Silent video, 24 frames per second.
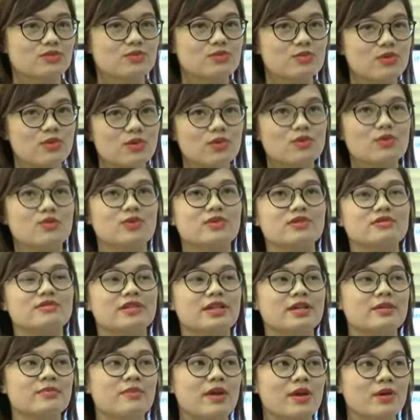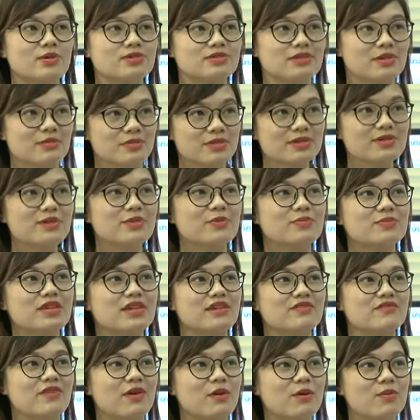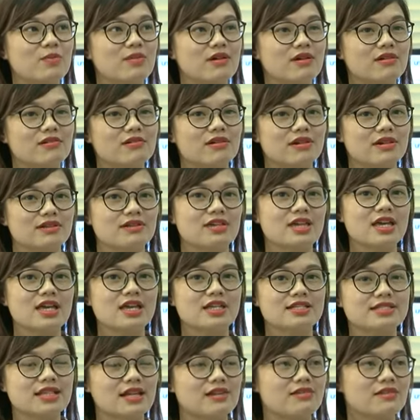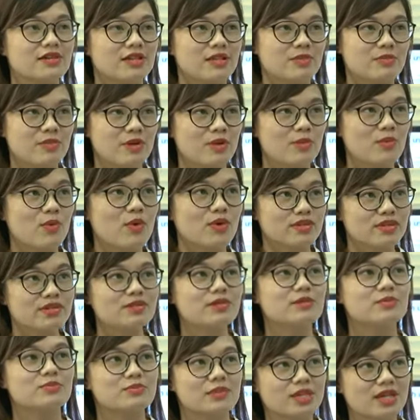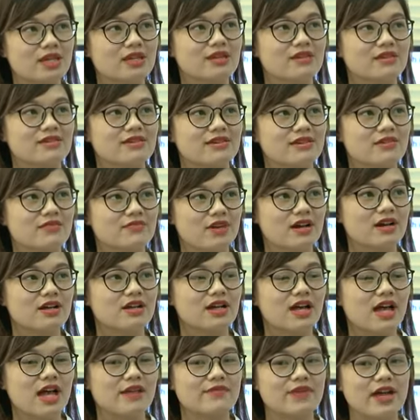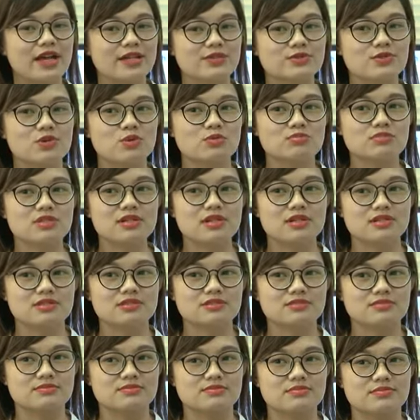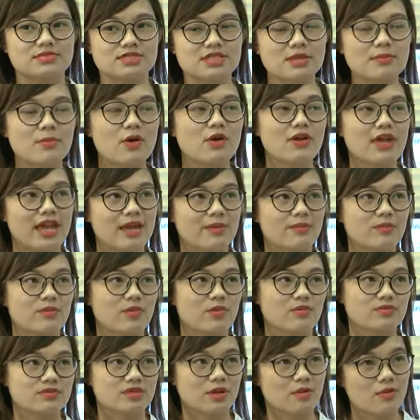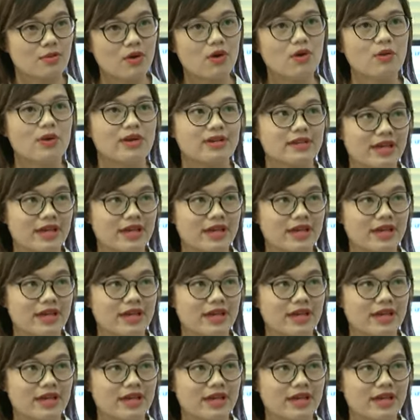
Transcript: Dũng luôn luôn gửi email sớm nhất công ty và cũng là người trả lời email muộn nhất công ty. Và anh Dũng tức là support em trong mọi hoàn